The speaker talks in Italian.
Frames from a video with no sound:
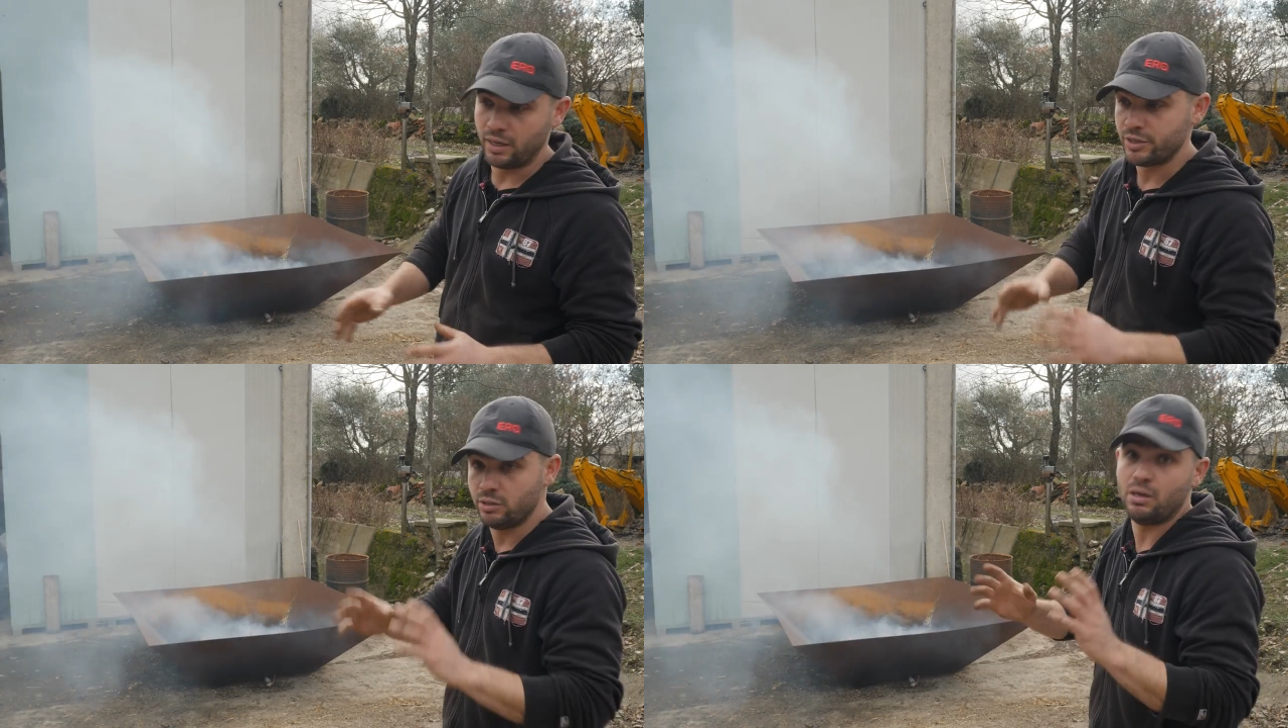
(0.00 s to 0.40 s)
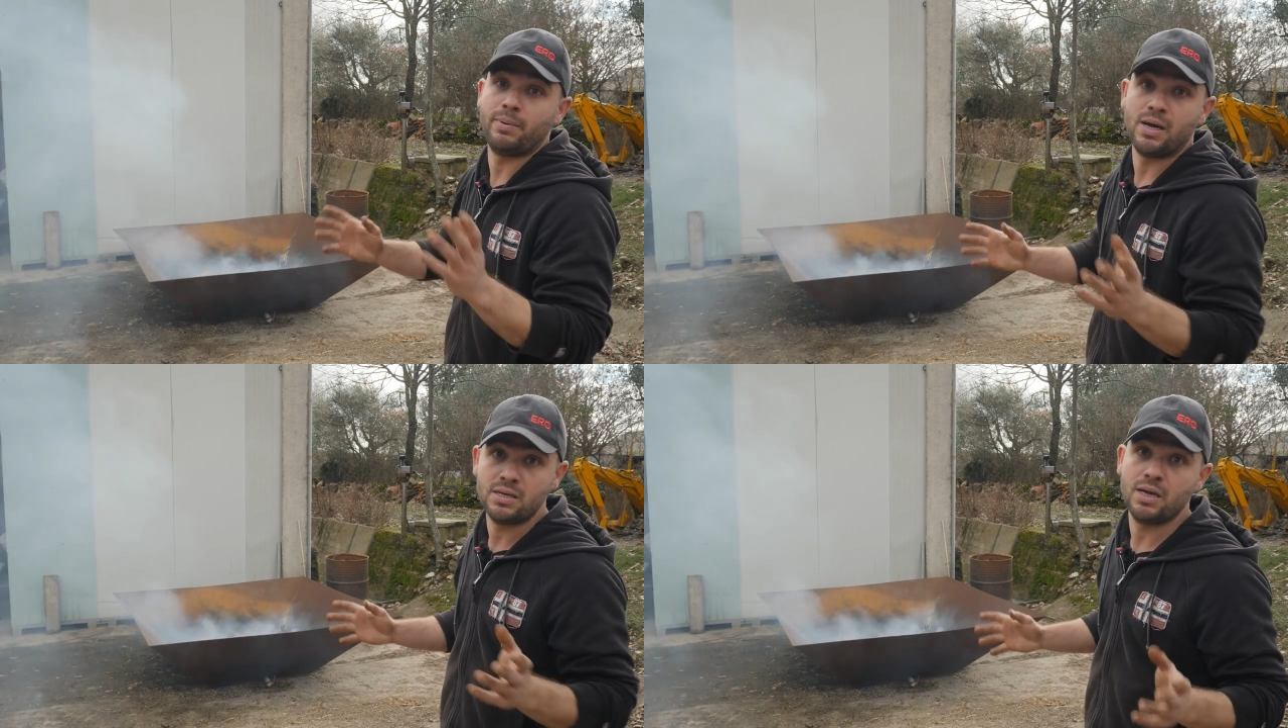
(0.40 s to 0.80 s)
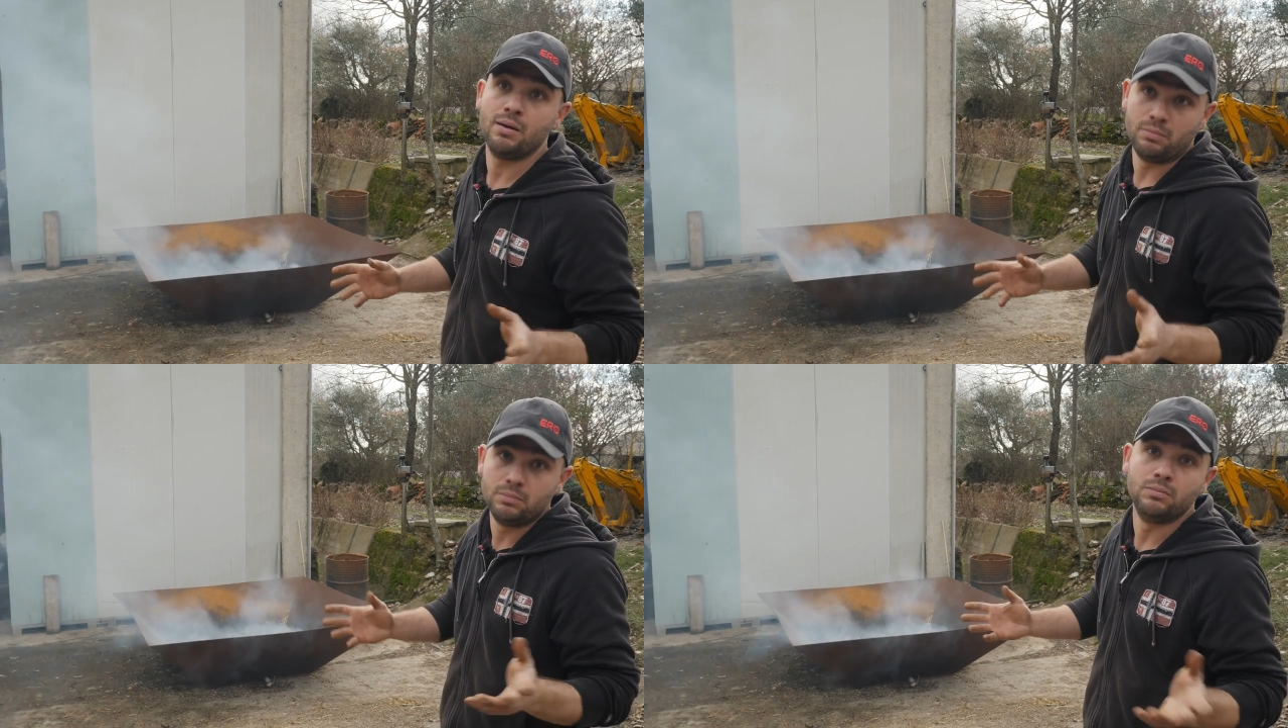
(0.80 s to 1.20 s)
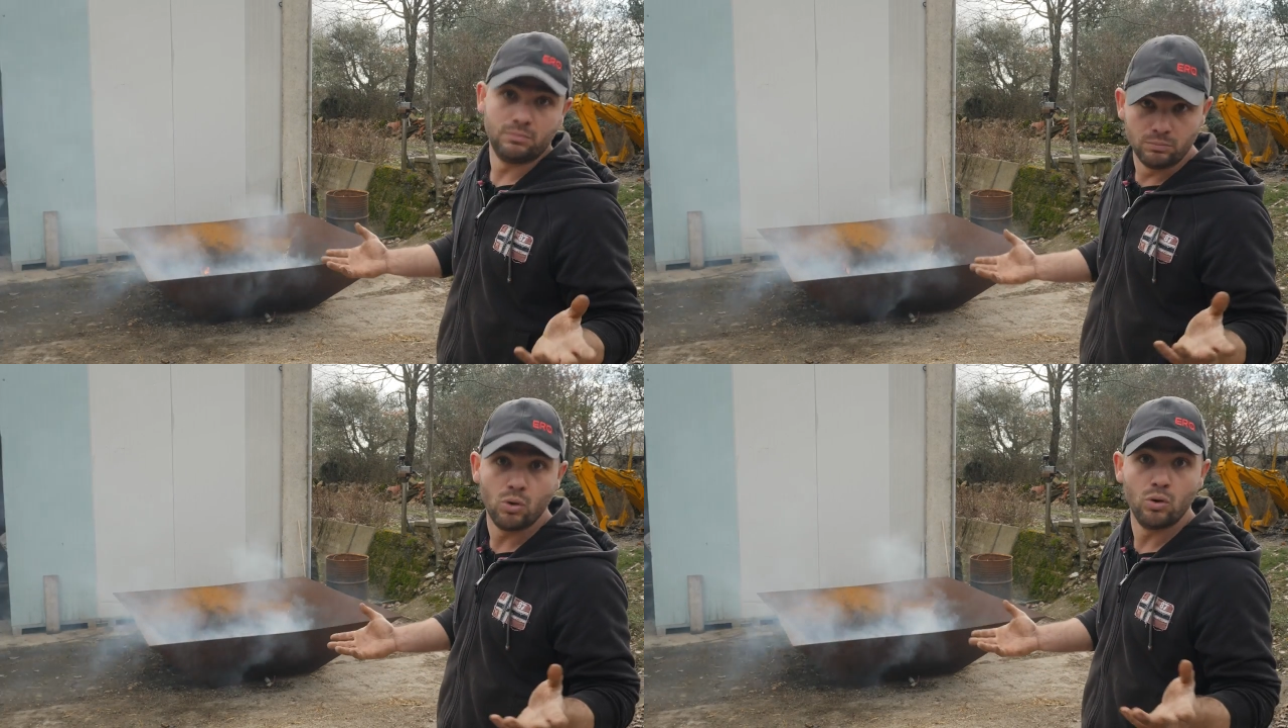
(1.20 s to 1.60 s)
che è già una pratica
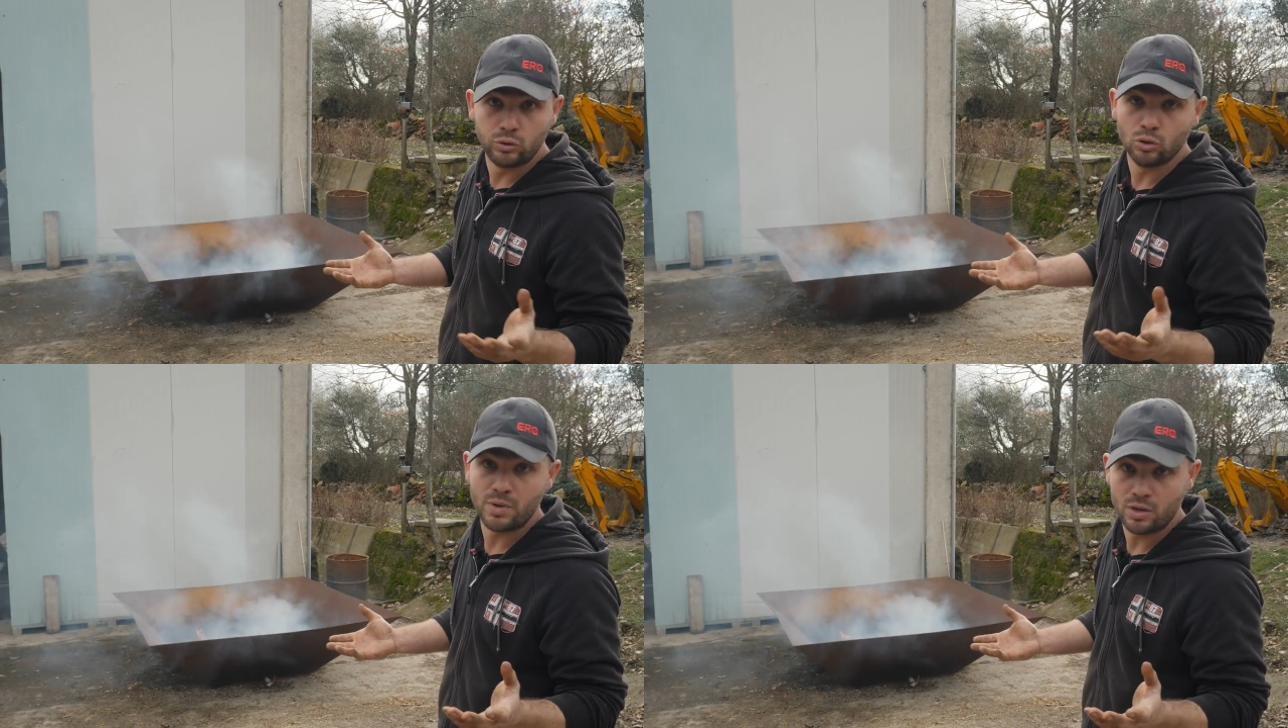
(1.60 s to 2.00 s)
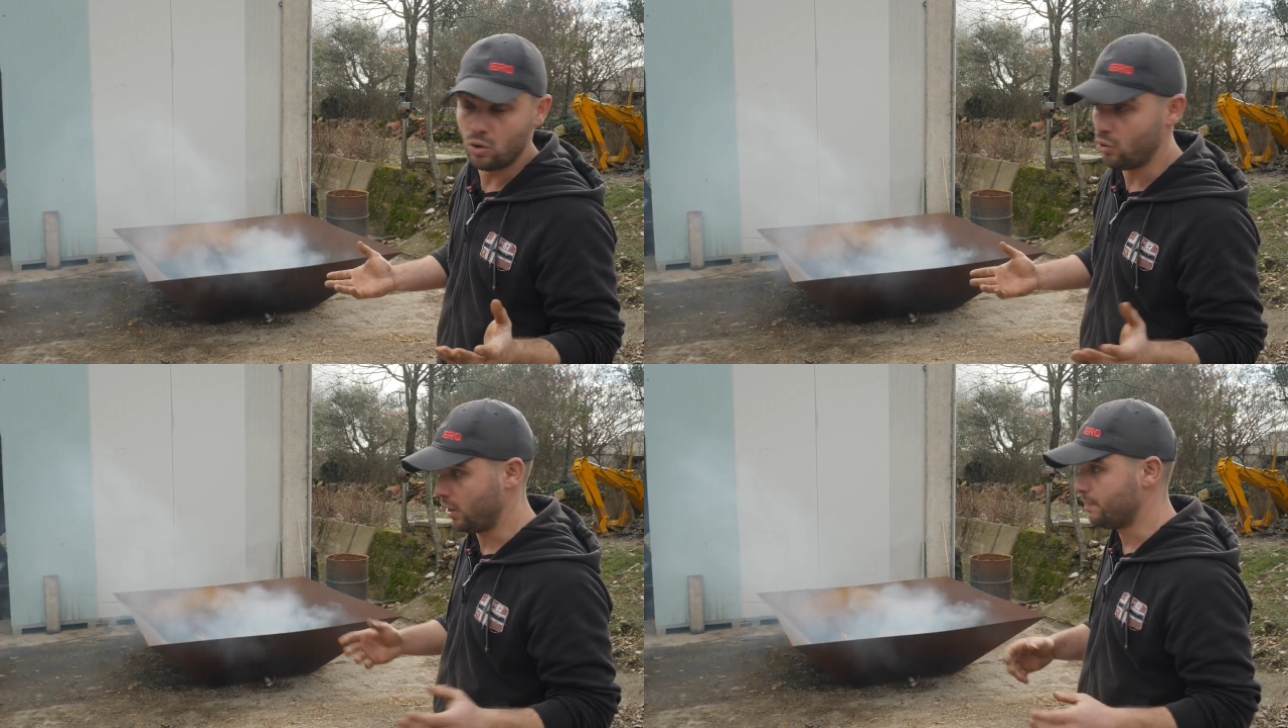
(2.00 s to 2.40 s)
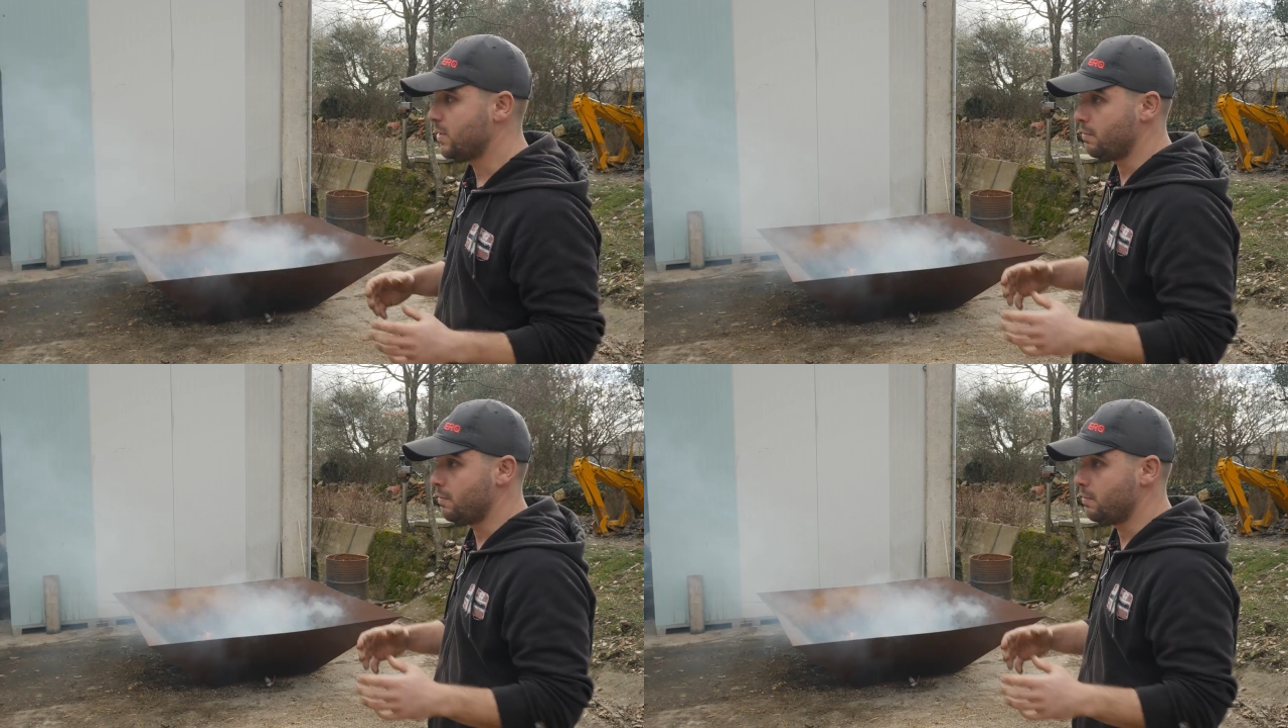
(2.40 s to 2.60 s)
molto migliore,